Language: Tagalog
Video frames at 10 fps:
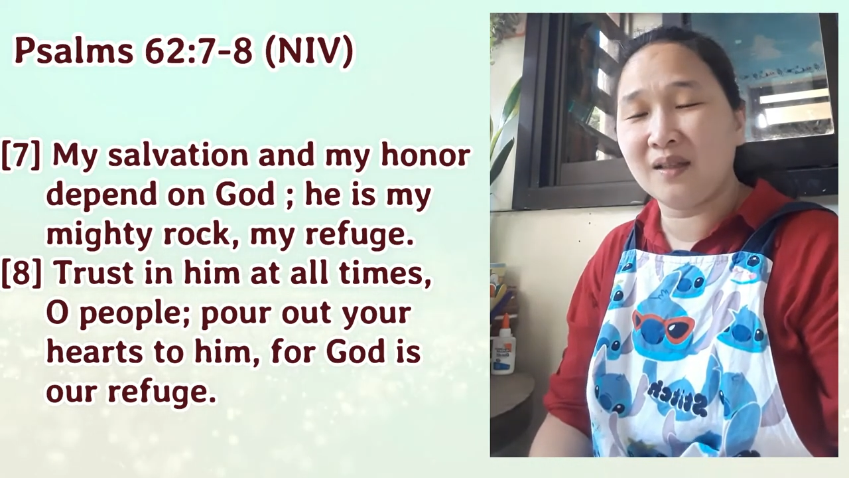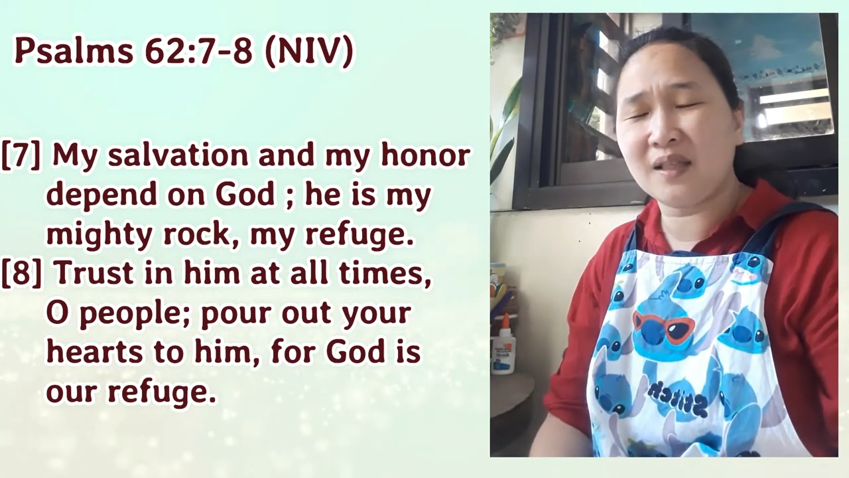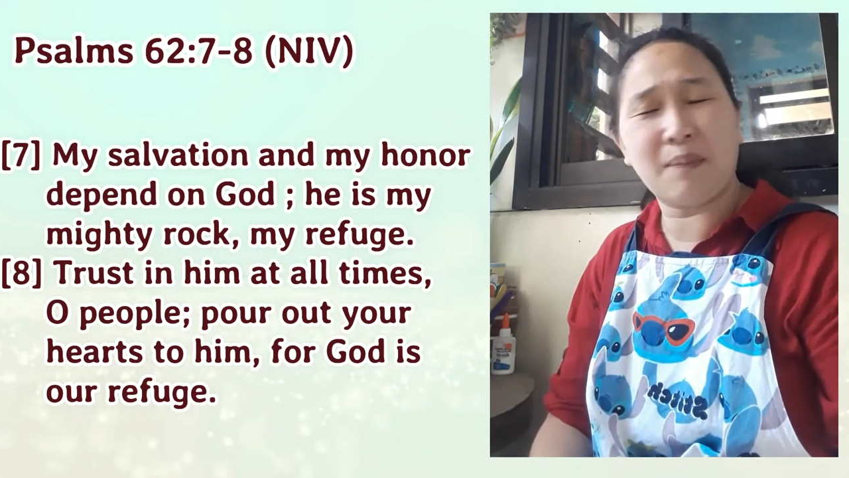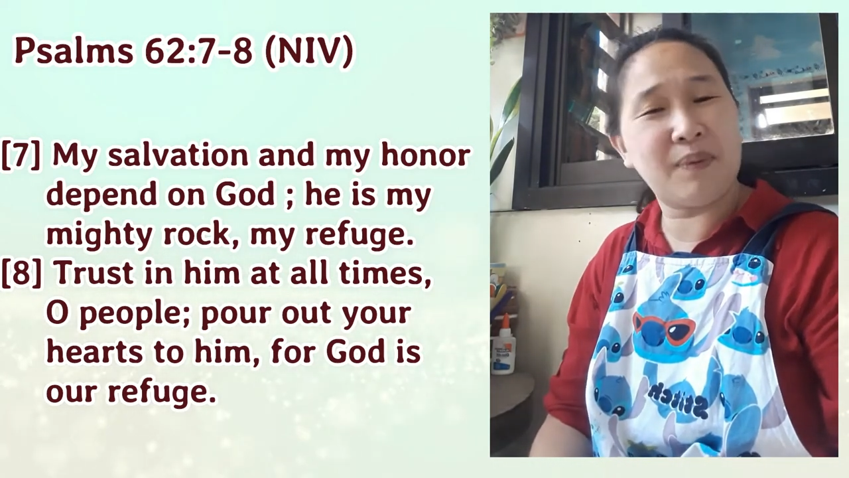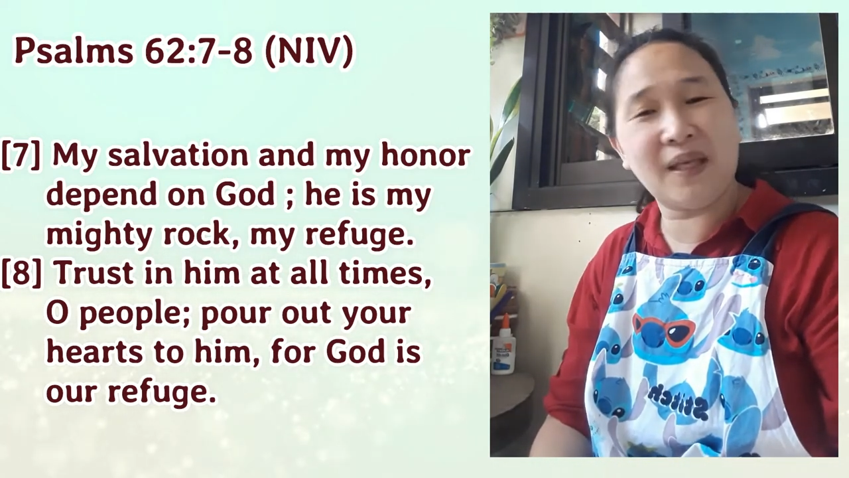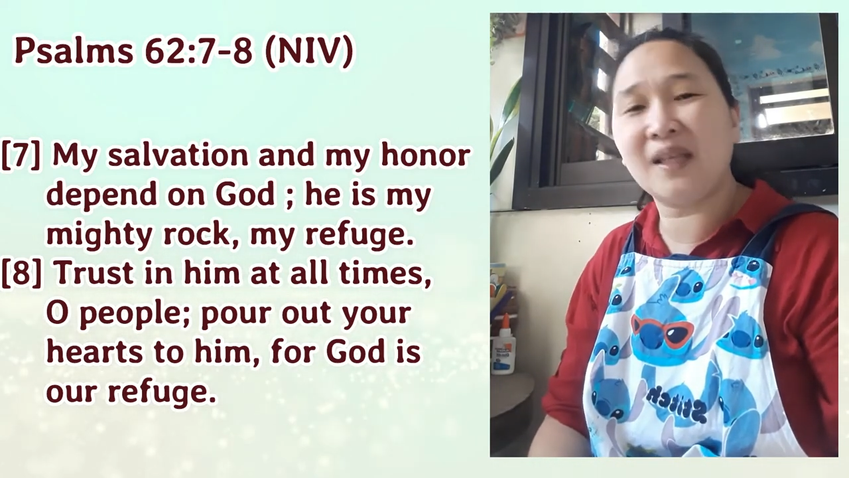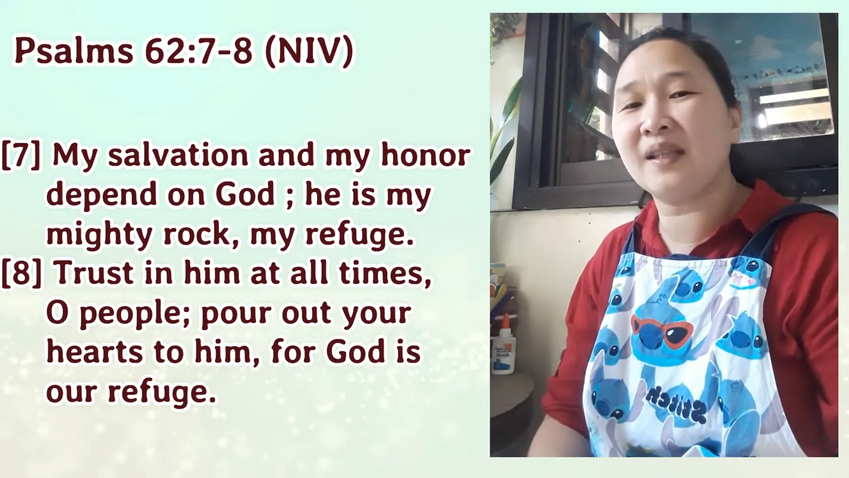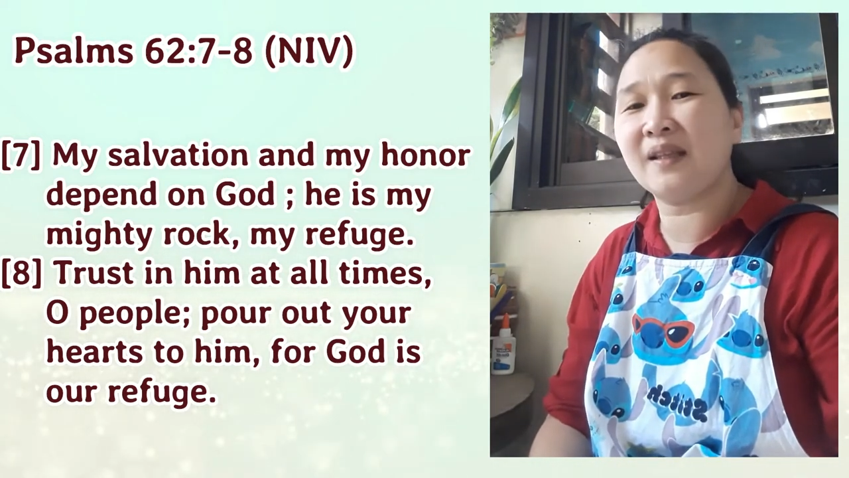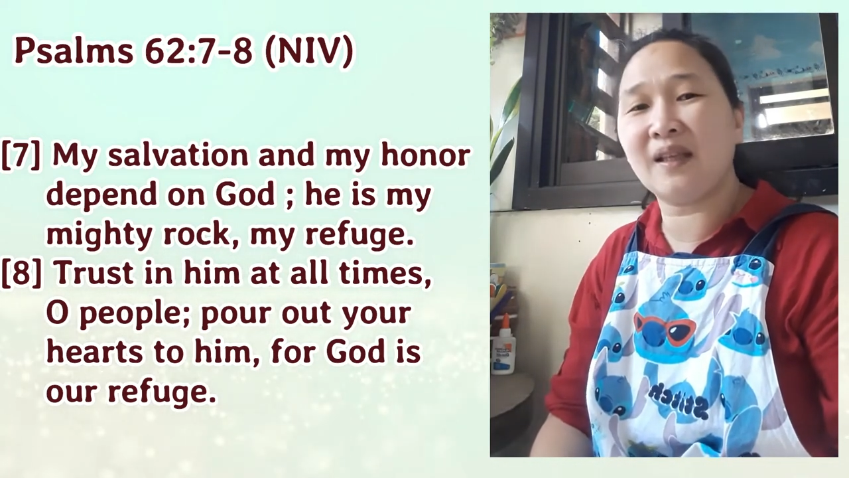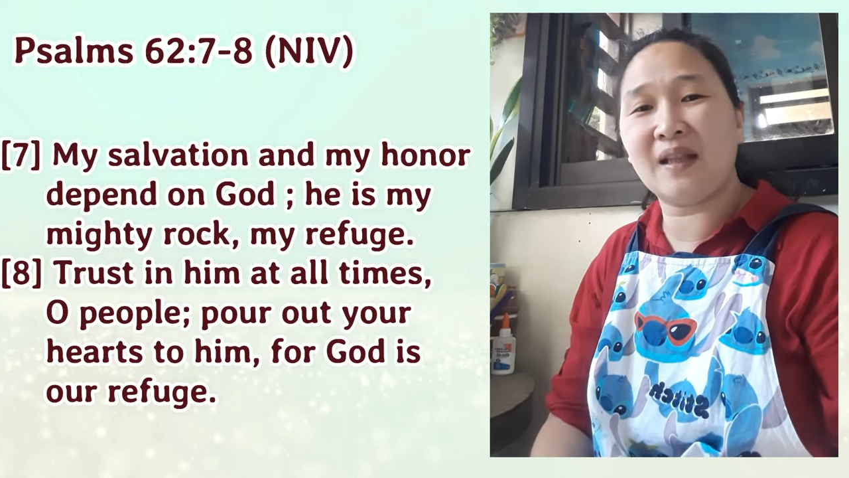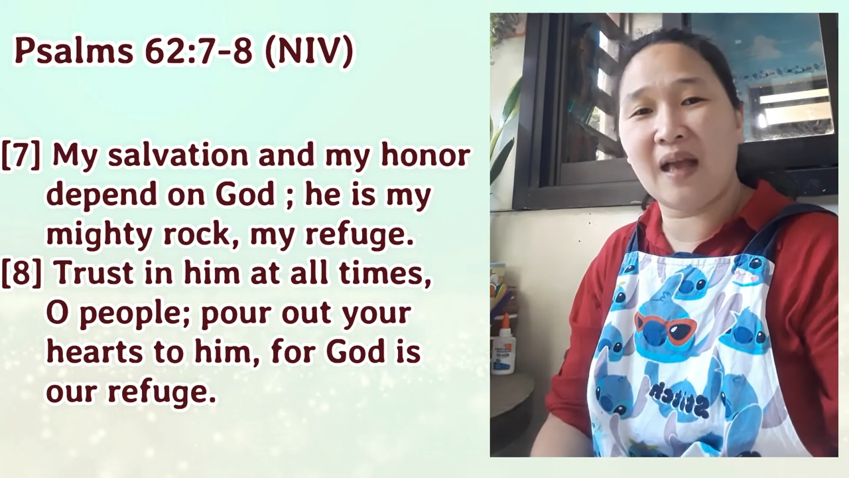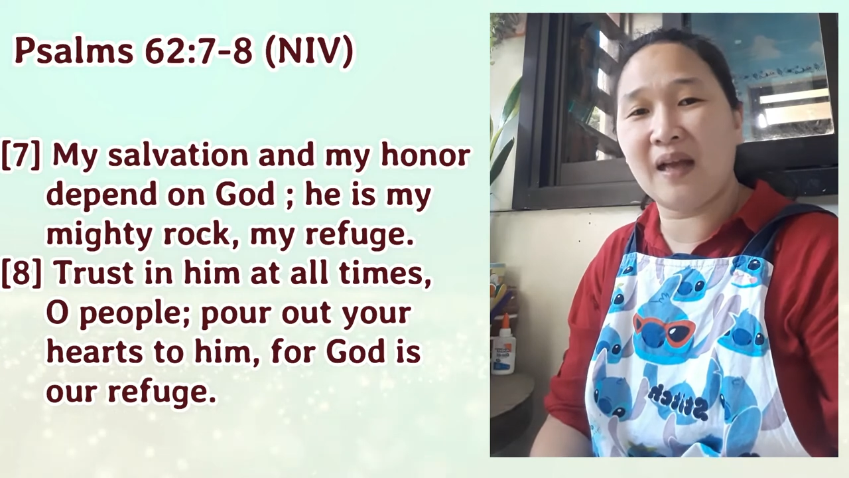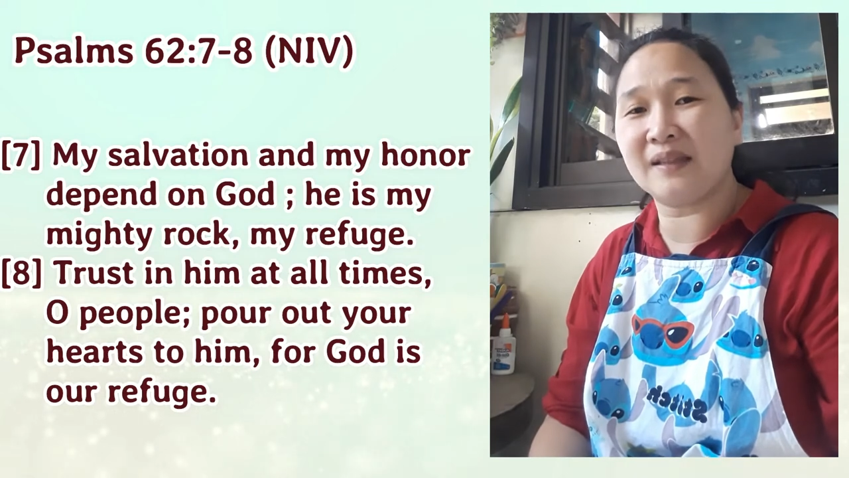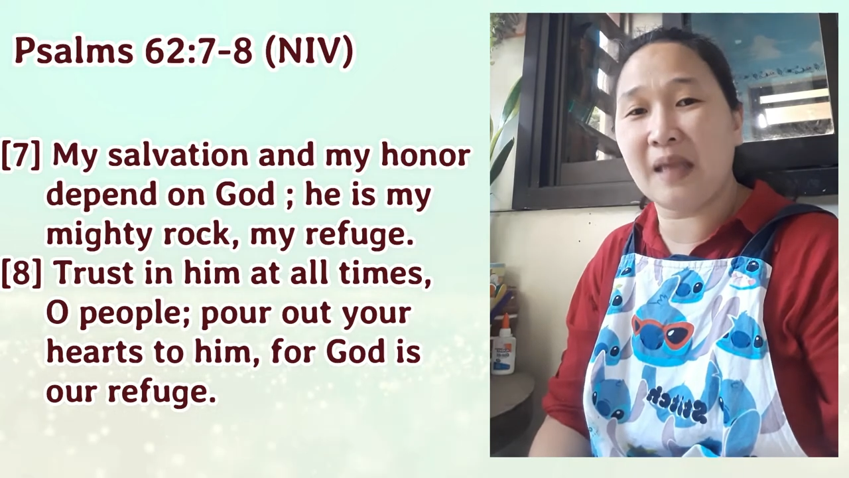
Sabihin na nila ang